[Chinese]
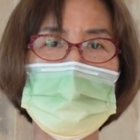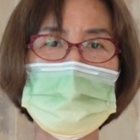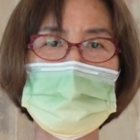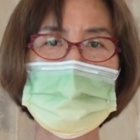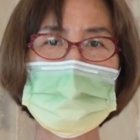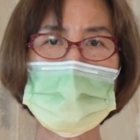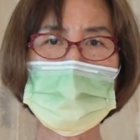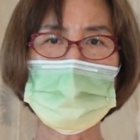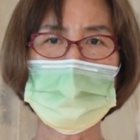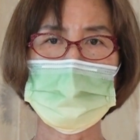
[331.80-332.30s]

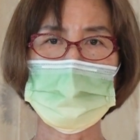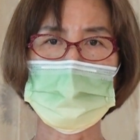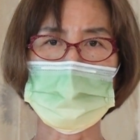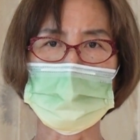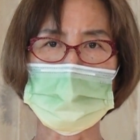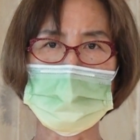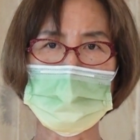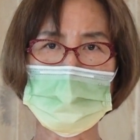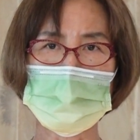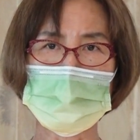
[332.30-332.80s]
上
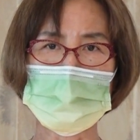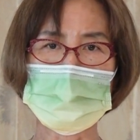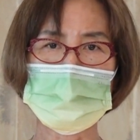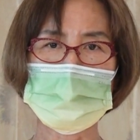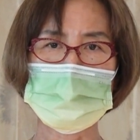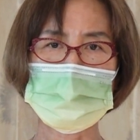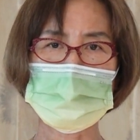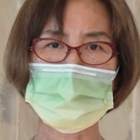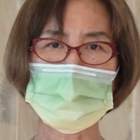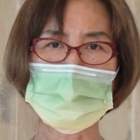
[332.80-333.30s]
主的
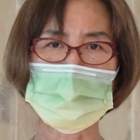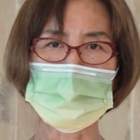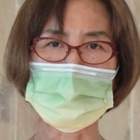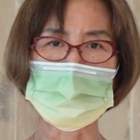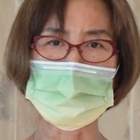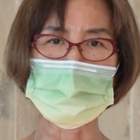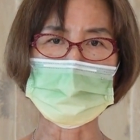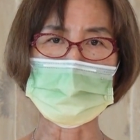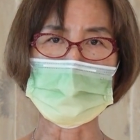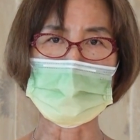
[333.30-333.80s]
圣
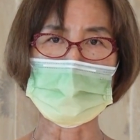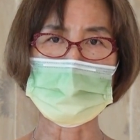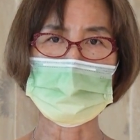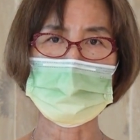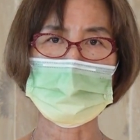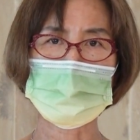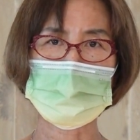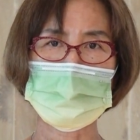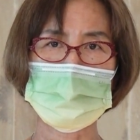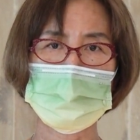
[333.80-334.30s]

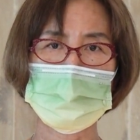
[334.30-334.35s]
言。